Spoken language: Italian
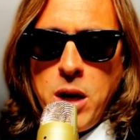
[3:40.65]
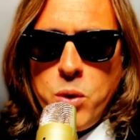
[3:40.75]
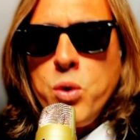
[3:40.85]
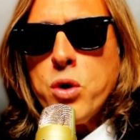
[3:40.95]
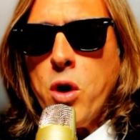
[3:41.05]

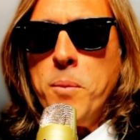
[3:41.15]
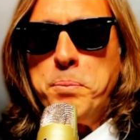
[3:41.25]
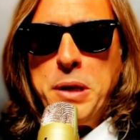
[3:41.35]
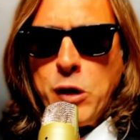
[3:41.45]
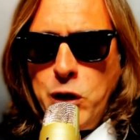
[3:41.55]
un
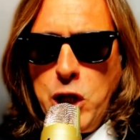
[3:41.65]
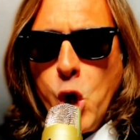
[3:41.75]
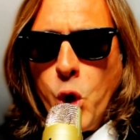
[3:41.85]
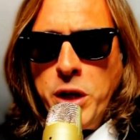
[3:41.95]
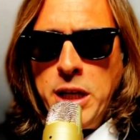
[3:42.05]

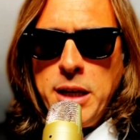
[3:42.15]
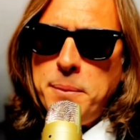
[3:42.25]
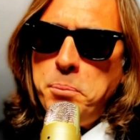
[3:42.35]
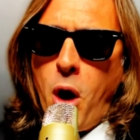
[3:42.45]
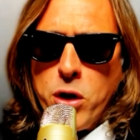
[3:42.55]
rompicoglioni
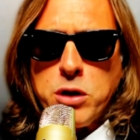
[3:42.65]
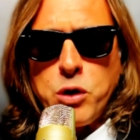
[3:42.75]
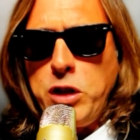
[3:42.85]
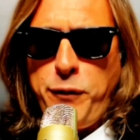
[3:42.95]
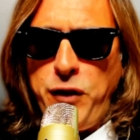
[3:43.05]

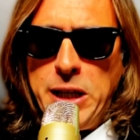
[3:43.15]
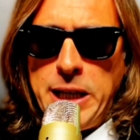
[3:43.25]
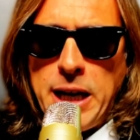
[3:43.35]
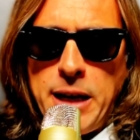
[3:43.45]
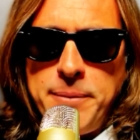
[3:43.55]
morto di
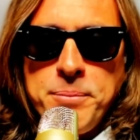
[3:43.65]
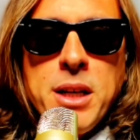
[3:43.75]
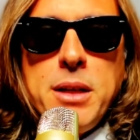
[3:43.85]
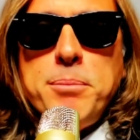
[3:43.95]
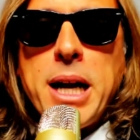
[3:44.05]
figa.
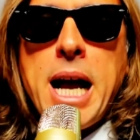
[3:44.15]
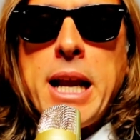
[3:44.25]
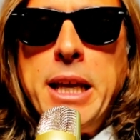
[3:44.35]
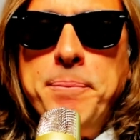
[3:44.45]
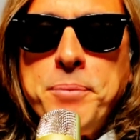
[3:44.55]

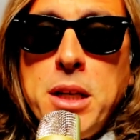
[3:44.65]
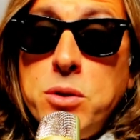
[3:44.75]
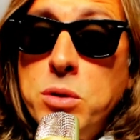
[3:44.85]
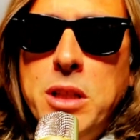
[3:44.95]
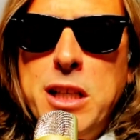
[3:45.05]
Magari
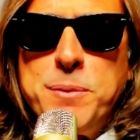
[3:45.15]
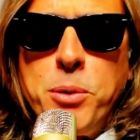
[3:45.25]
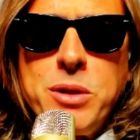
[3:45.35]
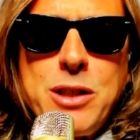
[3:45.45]
non ti risponde